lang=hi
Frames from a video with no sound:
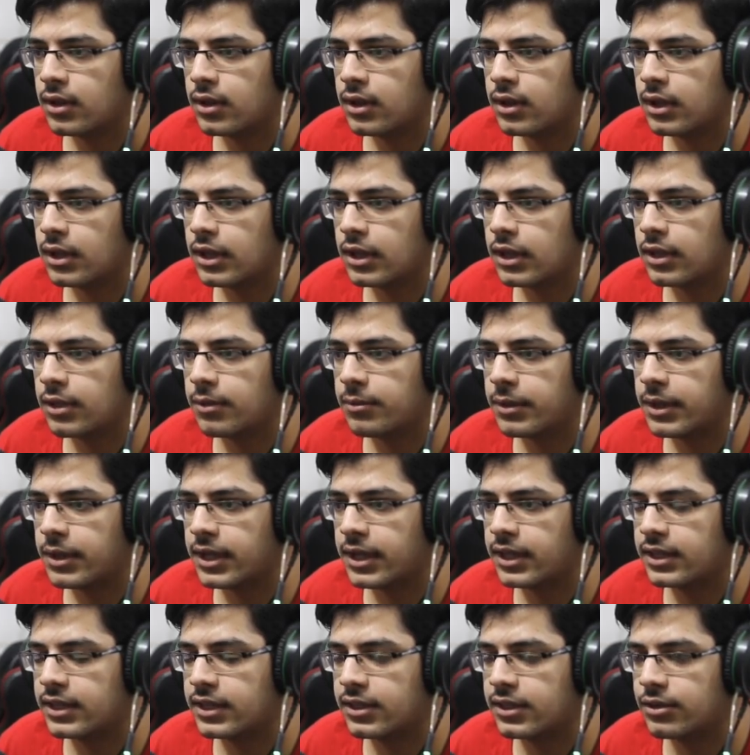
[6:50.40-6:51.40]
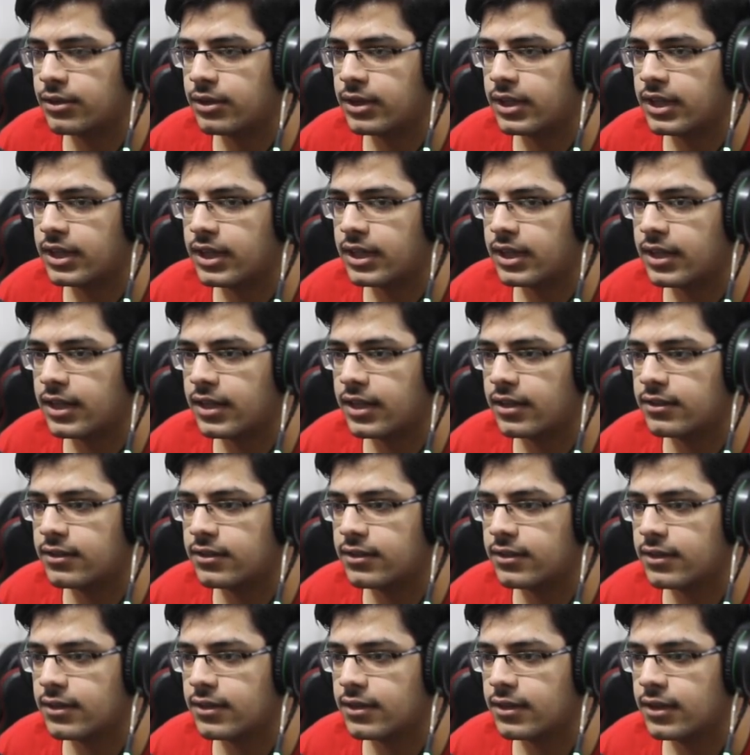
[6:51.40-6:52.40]
ये मैं गलती तो नहीं करा गाइस
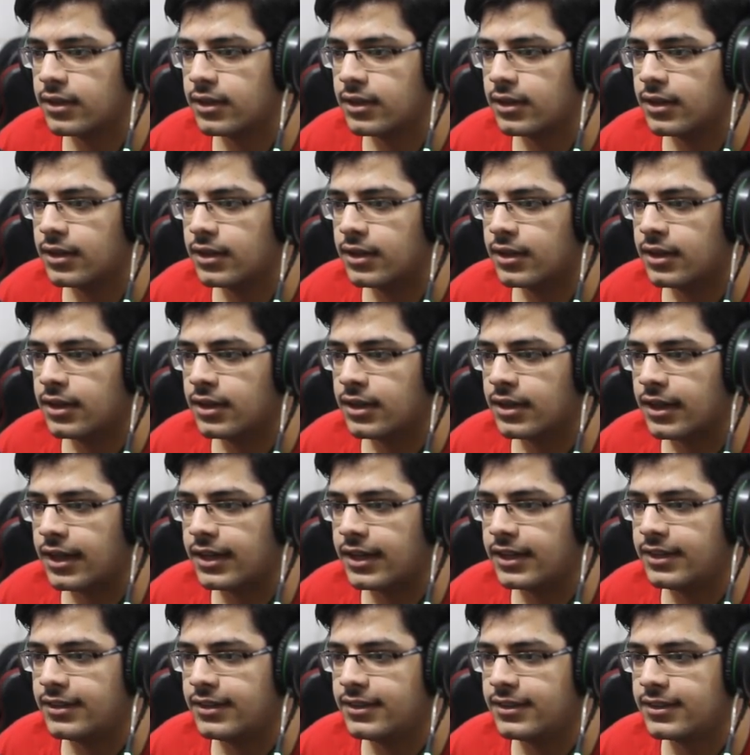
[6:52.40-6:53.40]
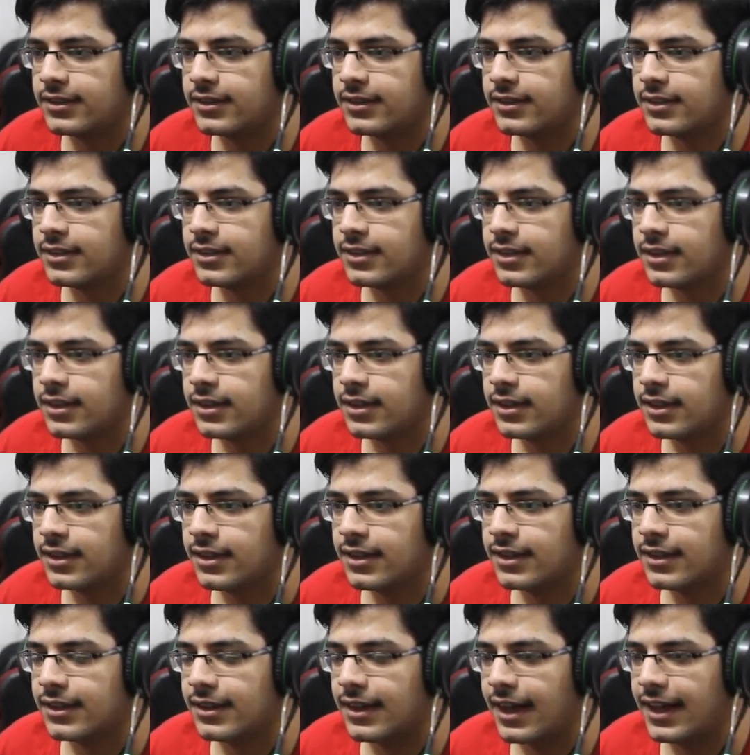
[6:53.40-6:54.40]
गाइस
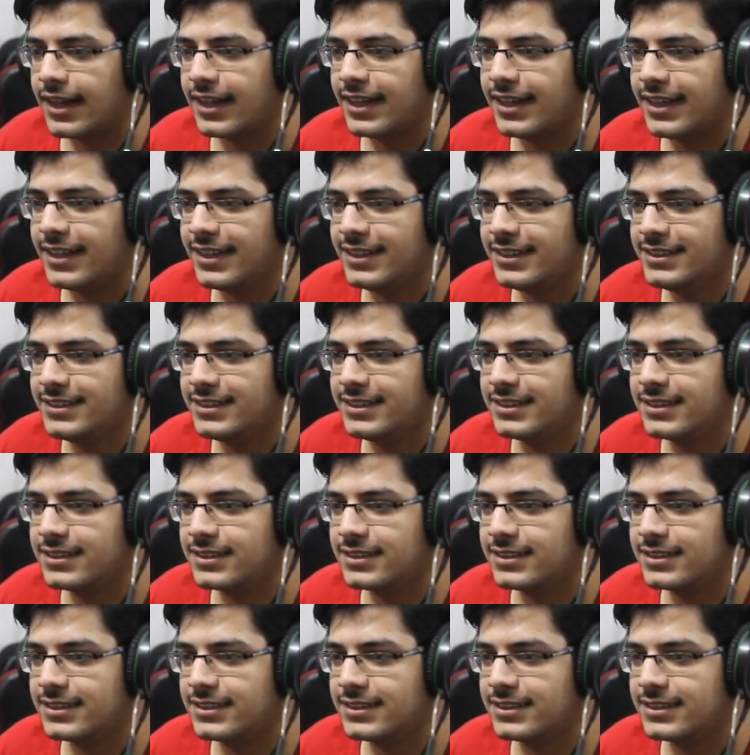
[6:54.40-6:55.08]
गाइस